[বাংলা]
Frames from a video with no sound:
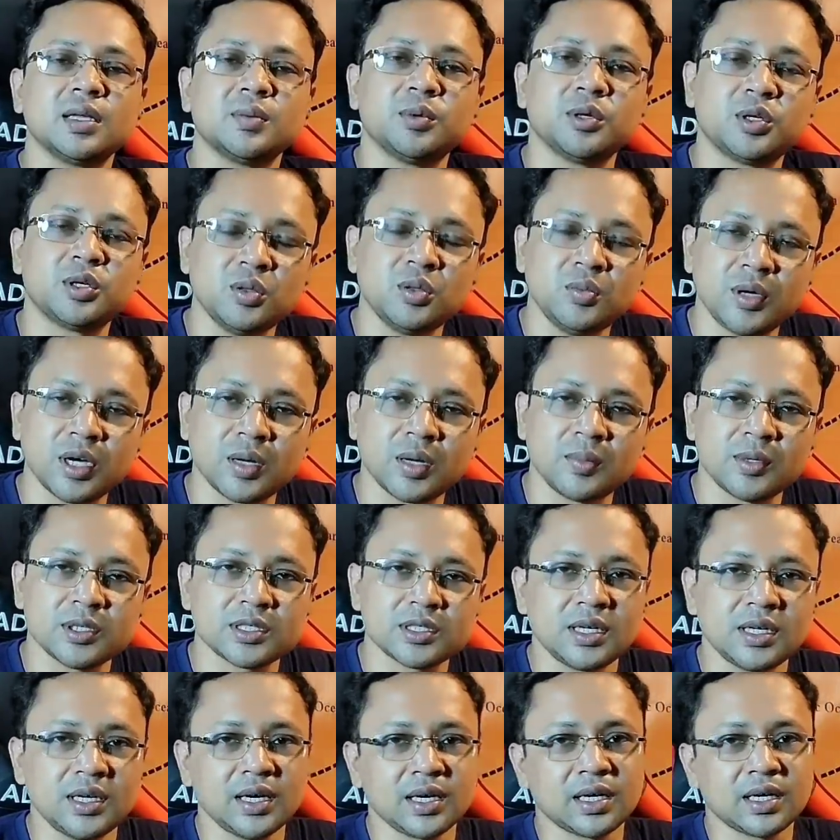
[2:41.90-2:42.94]
তারপর টু
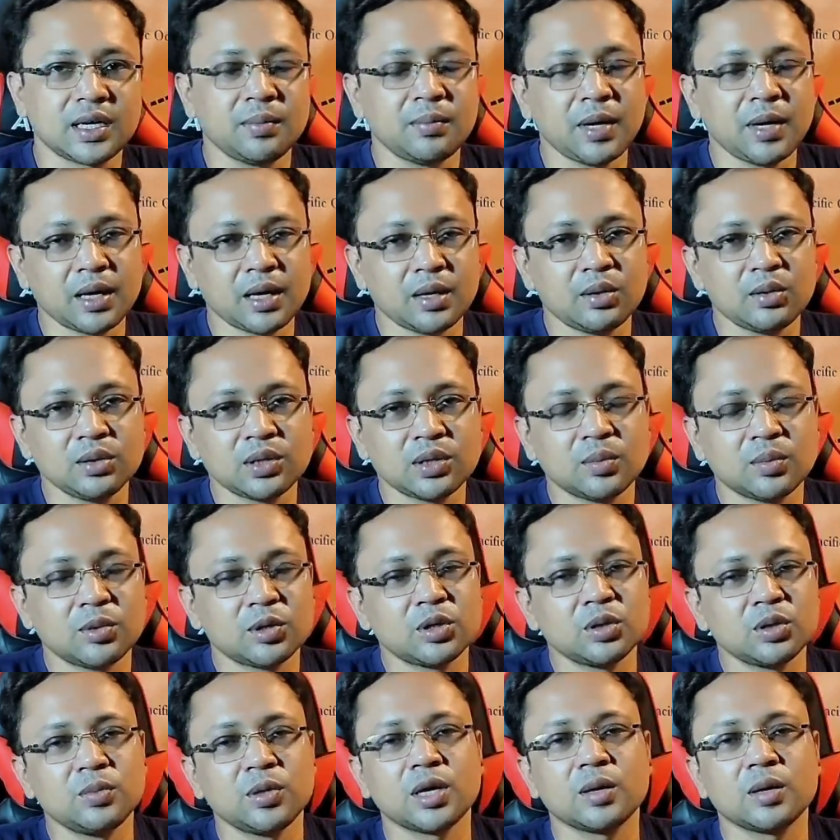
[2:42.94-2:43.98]
মেগাপিক্সেলের একটা ম্যাক্রো
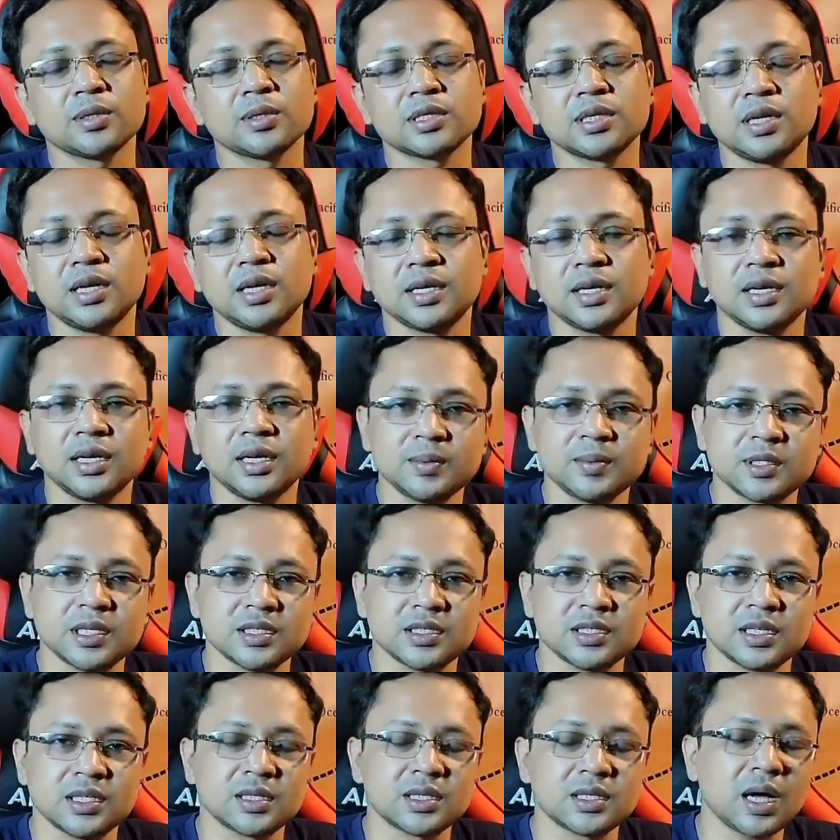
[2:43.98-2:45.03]
তারপর টু মেগাপিক্সেলের একটা ডেপ
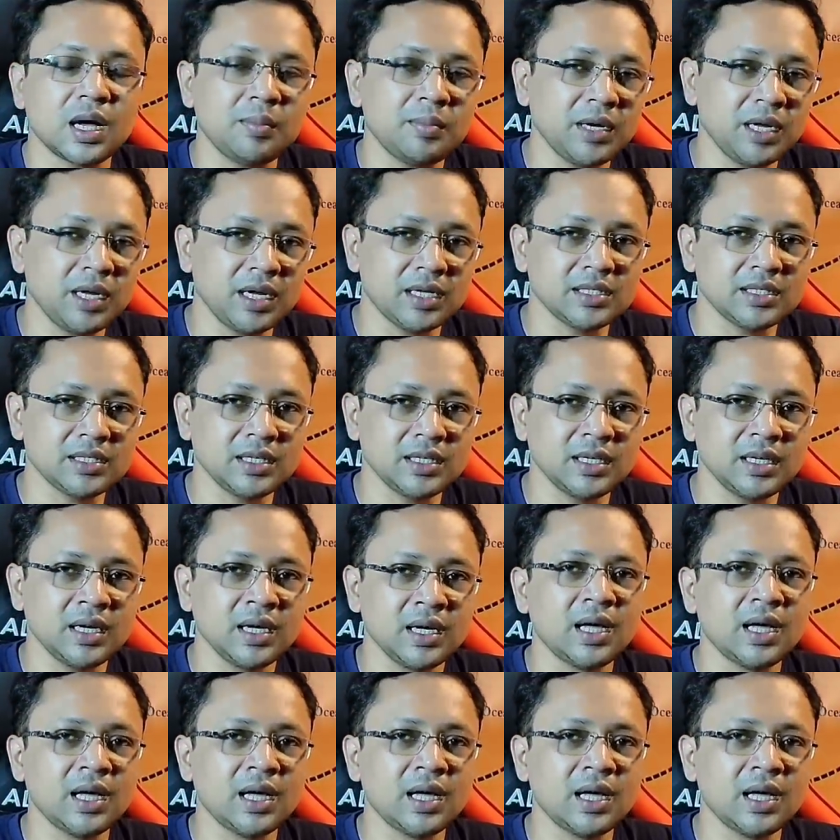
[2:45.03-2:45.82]
সেন্সার সামনে আছে